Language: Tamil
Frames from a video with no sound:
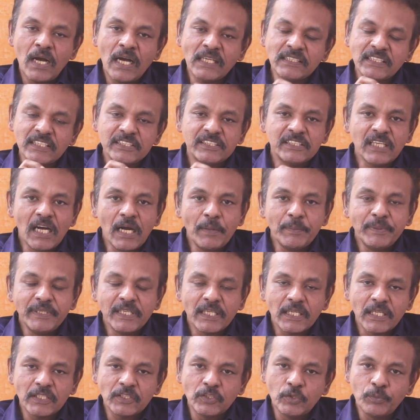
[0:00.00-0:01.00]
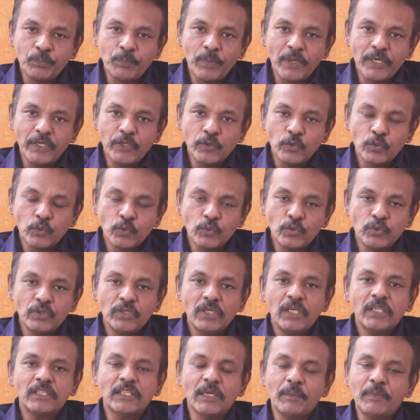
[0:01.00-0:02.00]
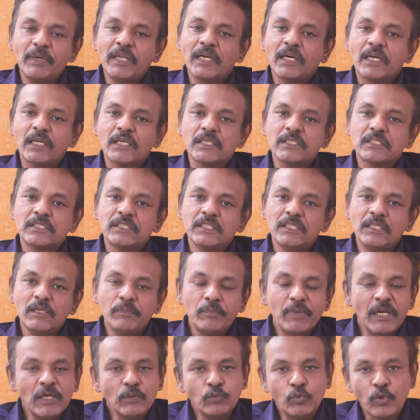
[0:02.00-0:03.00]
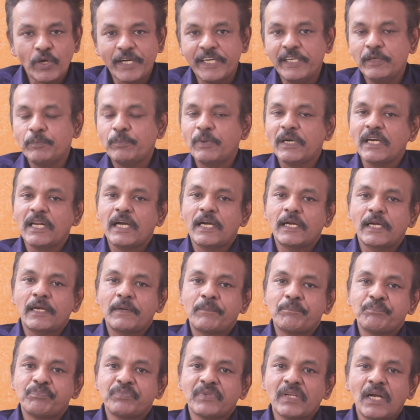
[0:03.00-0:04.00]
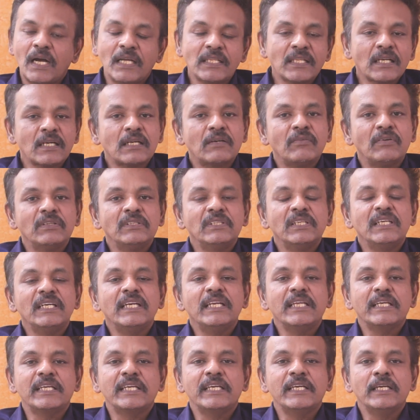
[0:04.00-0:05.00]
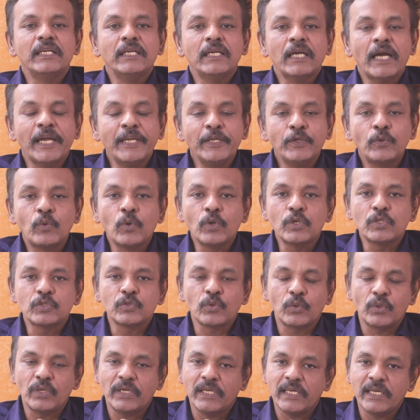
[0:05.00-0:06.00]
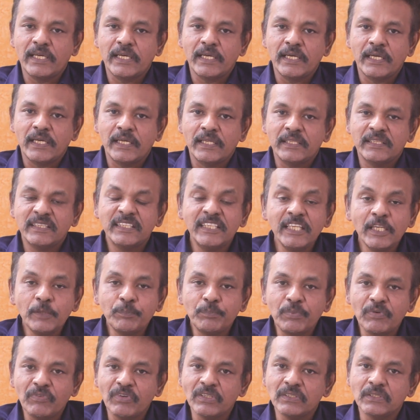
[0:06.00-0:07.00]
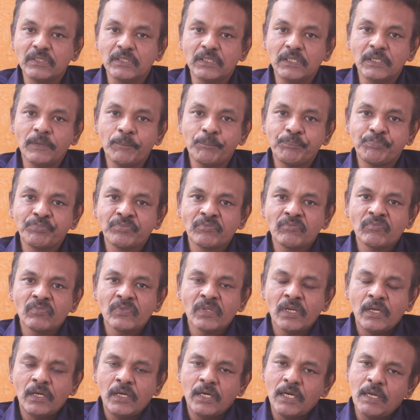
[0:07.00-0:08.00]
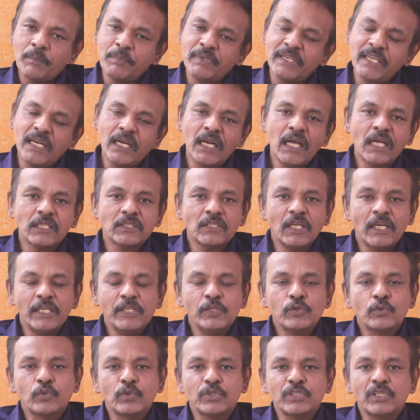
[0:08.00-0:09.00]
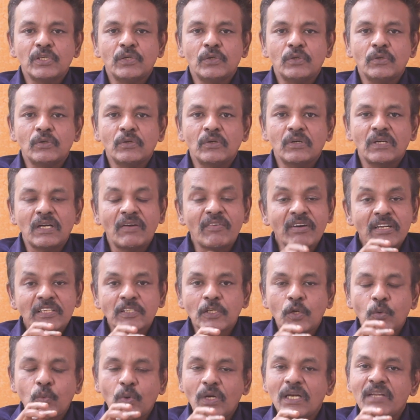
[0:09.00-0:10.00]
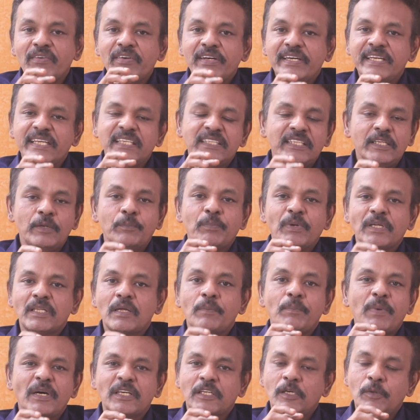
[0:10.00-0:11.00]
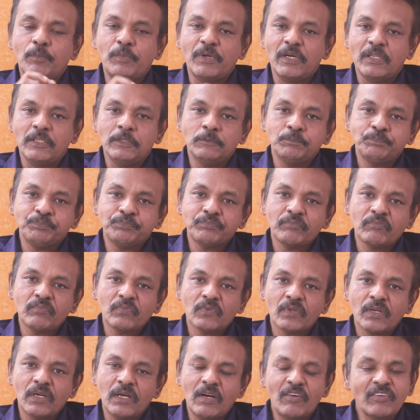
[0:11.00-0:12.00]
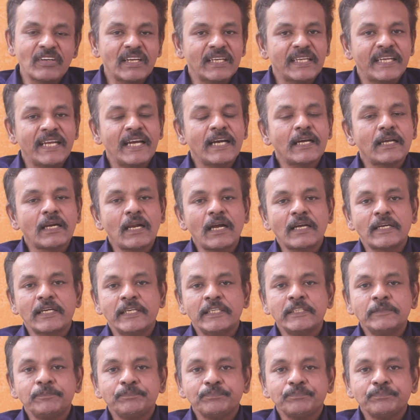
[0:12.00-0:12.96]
அந்த ஜாமீனை ரத்து பண்ணணும்னு தமிழக அரசு மேல்முறையீடு பண்ணாங்க அதற்கு வந்து இன்றைக்கி ஹைகோர்ட் சொன்ன தீர்ப்பு வந்து நம்ம எல்லாத்தாலையும் கொஞ்சம் கவனத்தில் கொள்ள வேண்டிய தீர்ப்பாக தான் பார்க்கப்படுது அவங்க கேட்குறாங்க